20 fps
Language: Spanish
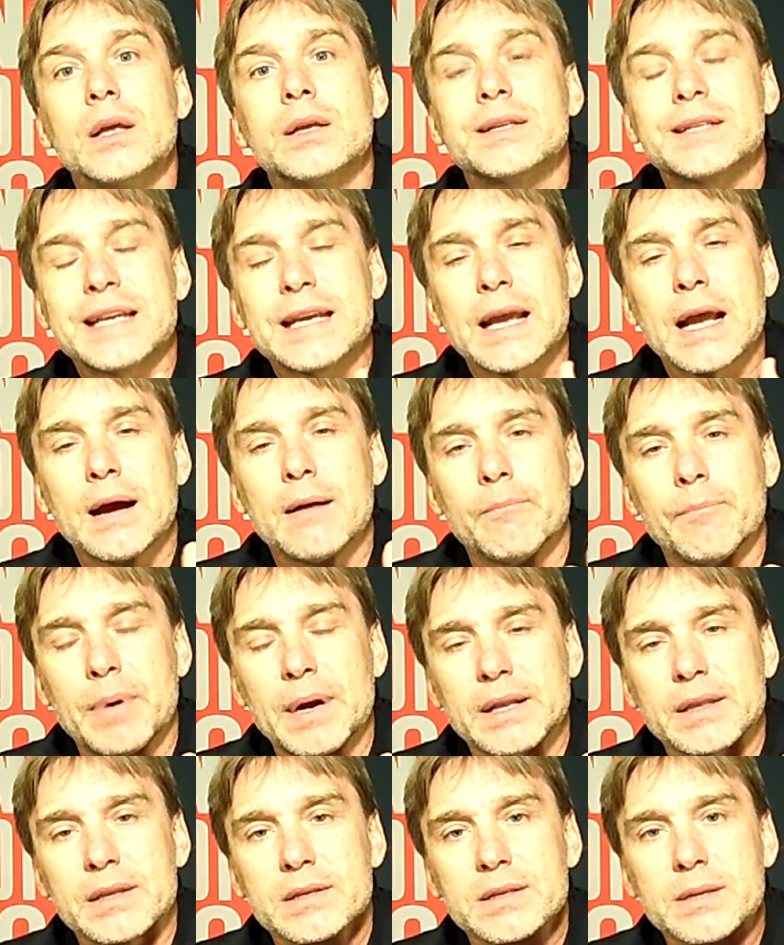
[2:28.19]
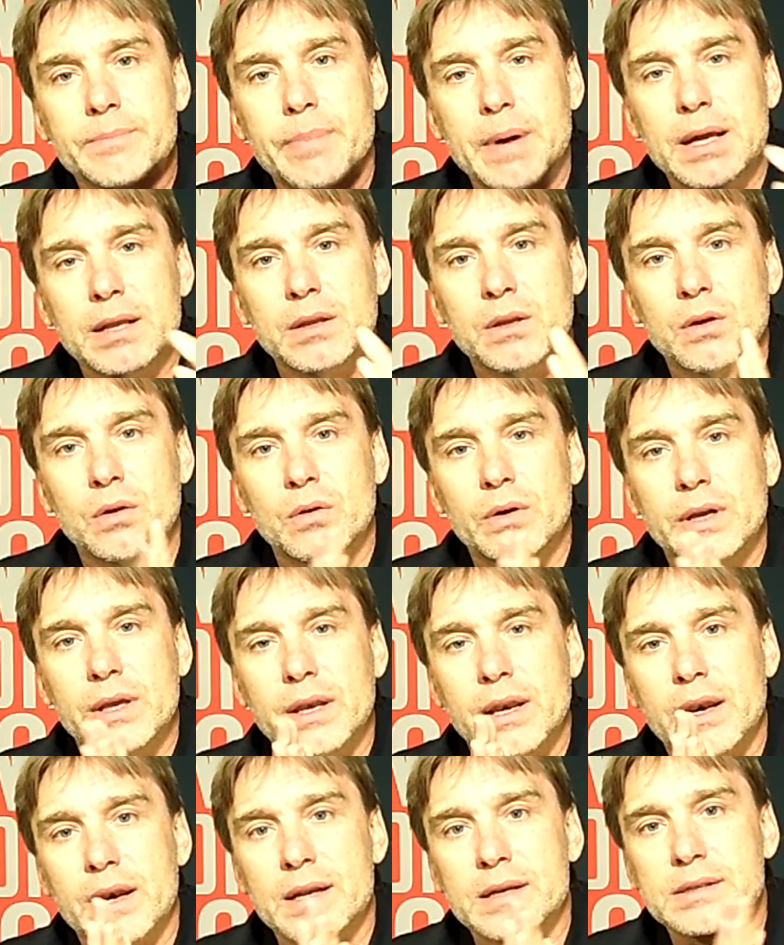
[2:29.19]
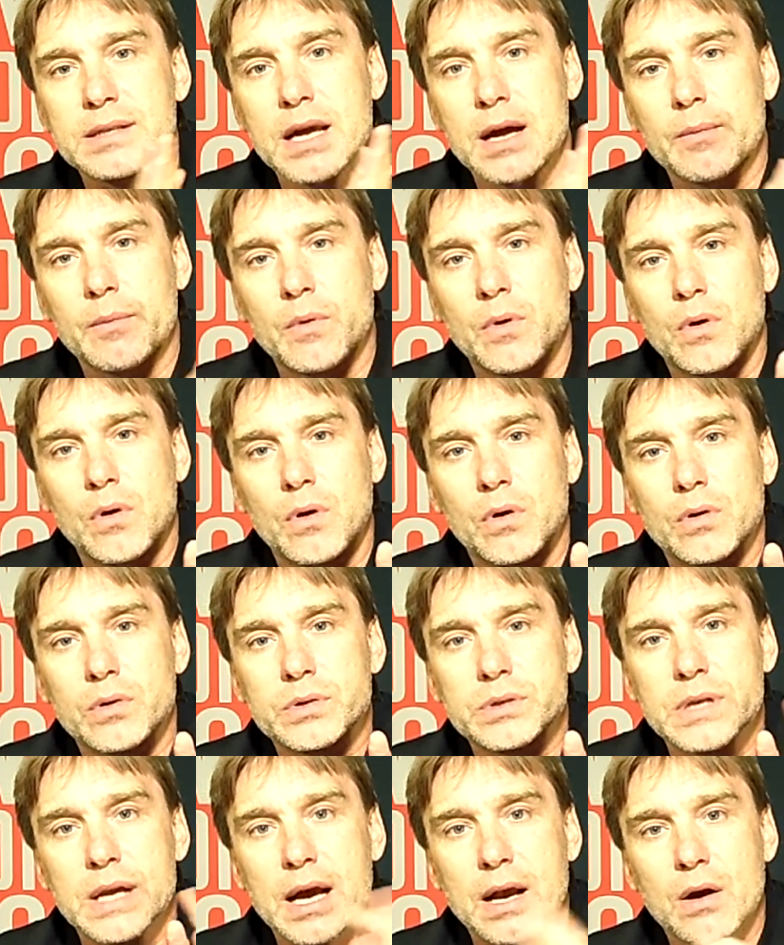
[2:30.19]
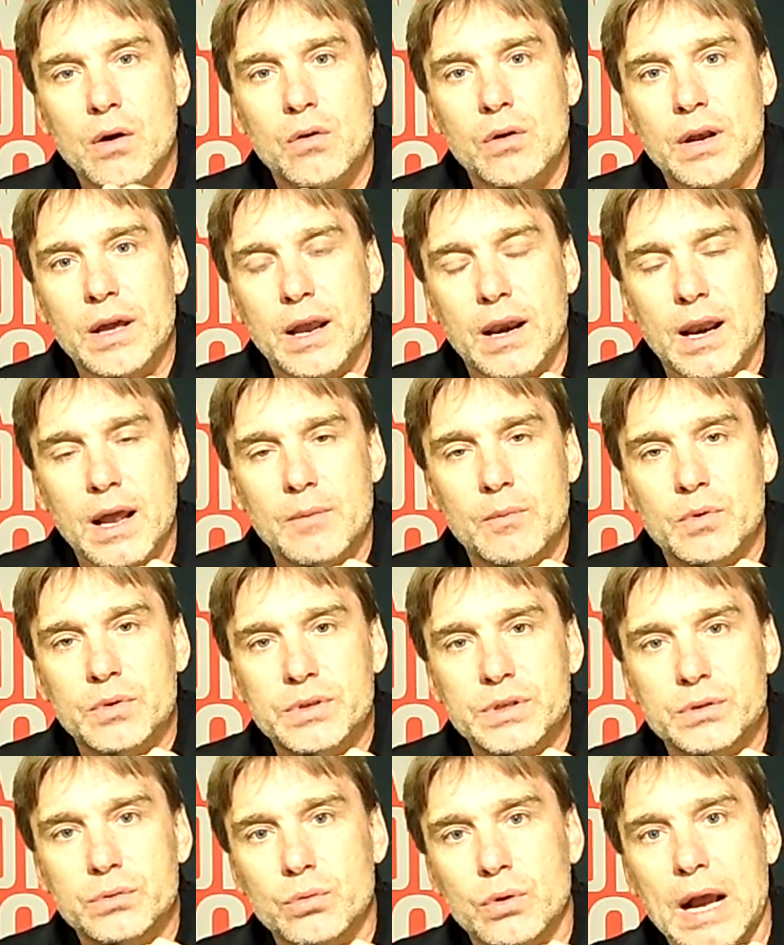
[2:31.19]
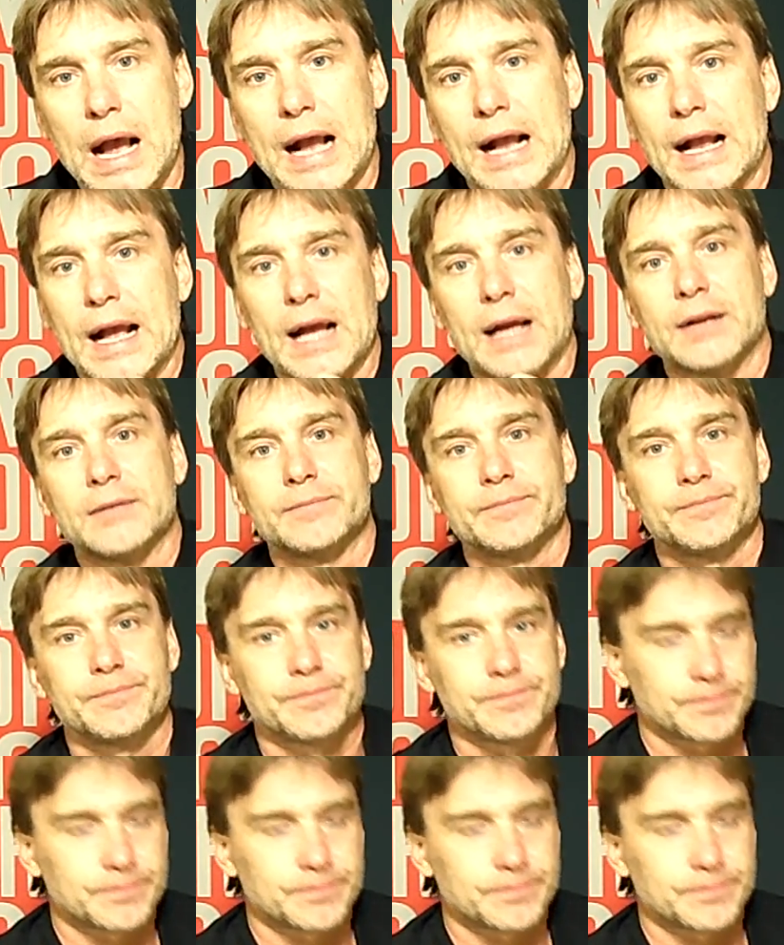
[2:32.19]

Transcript: Sigan participando y regresamos a Jorge Ramos y su ganga.